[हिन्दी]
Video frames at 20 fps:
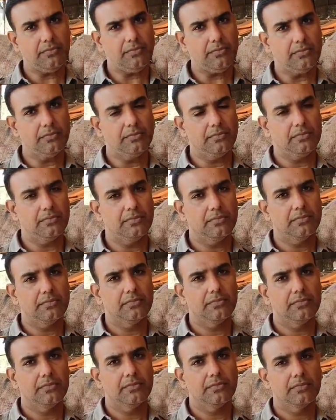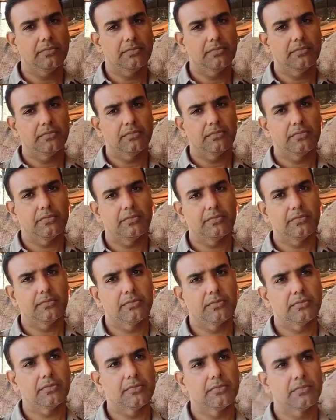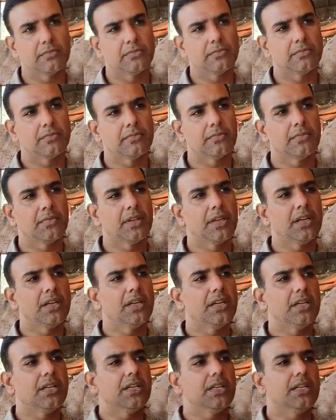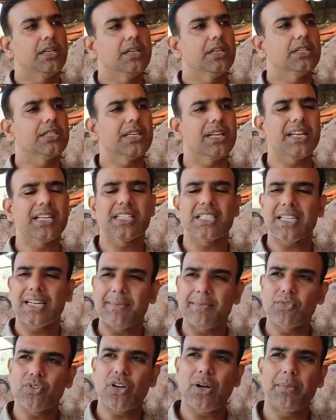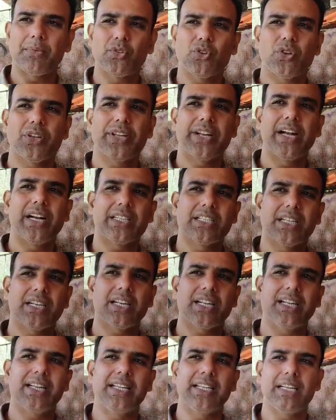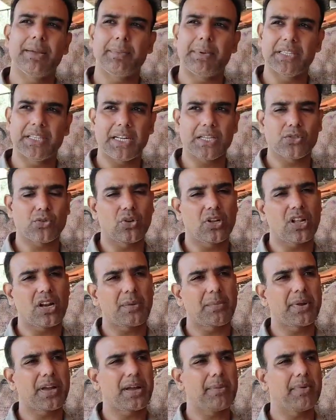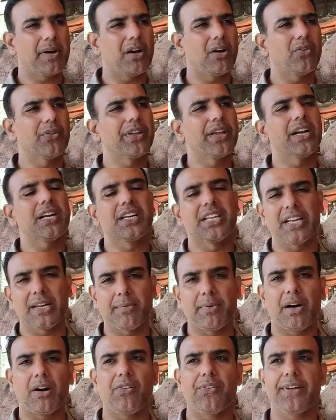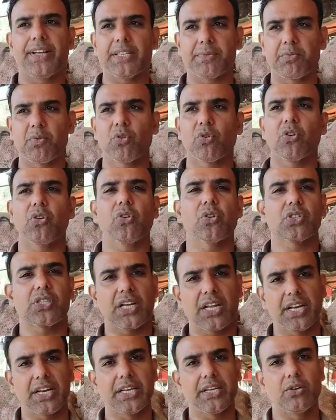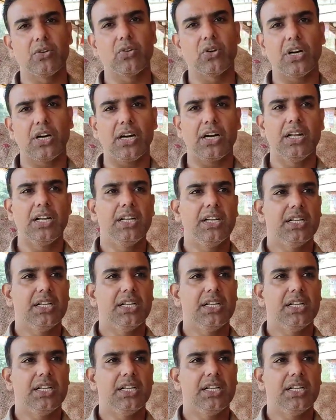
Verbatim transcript: सर इस समय किसान भाइयों का कितने रुपए टूट रहा होगा पर जी में सर इस टाइम जो अब जो रेट चल रहे हैं ये पंद्रह सोलह रुपए का भाव ये ठीक भाव है इसमें उनको नुकसान नहीं होगा